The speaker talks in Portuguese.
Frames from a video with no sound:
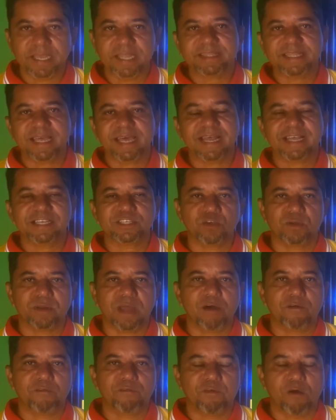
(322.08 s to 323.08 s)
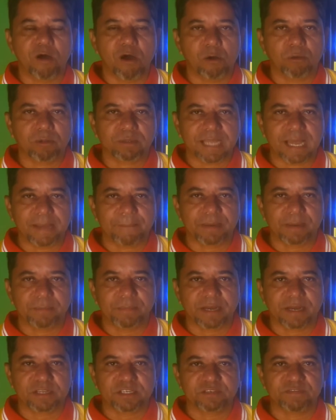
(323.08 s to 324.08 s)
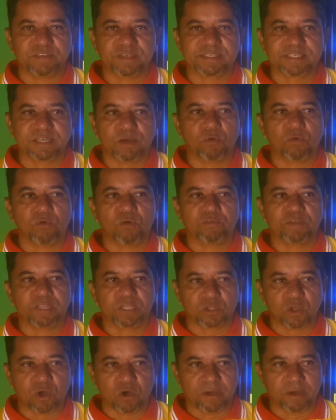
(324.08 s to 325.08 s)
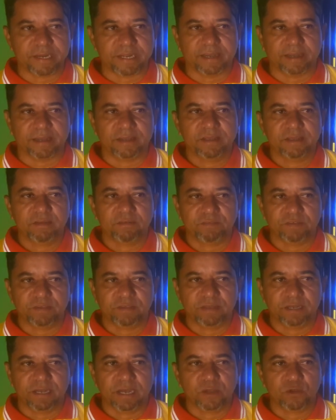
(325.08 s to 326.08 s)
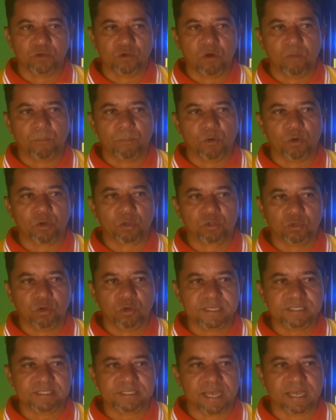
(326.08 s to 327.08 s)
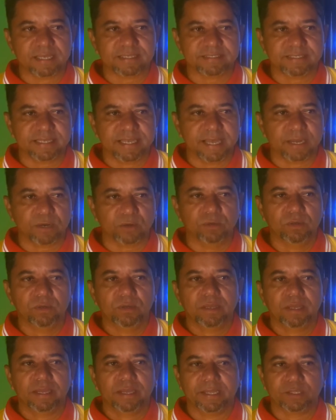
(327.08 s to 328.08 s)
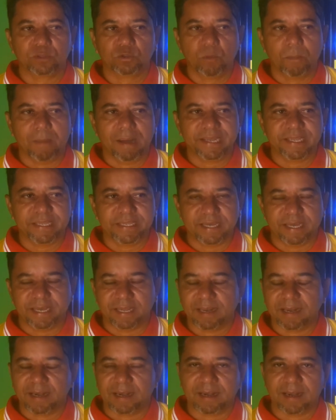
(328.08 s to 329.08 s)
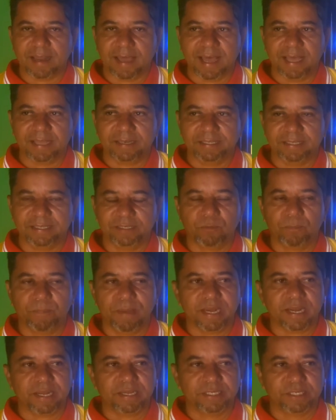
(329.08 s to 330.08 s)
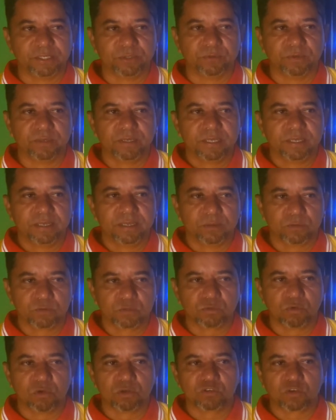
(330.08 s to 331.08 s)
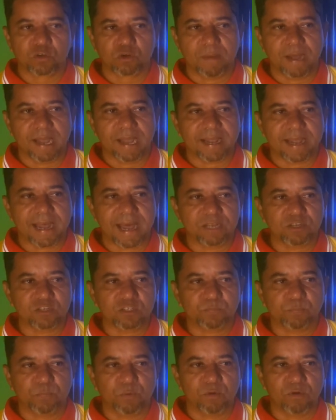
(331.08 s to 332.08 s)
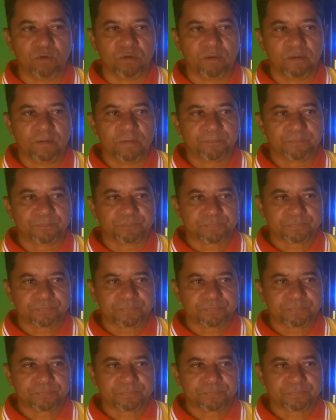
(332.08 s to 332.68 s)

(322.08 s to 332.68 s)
Internacional volta à primeira divisão com vitória ganhou por 2 a 0 é, do Bahia, lá né, no Beira Rio. Os gols foram marcados por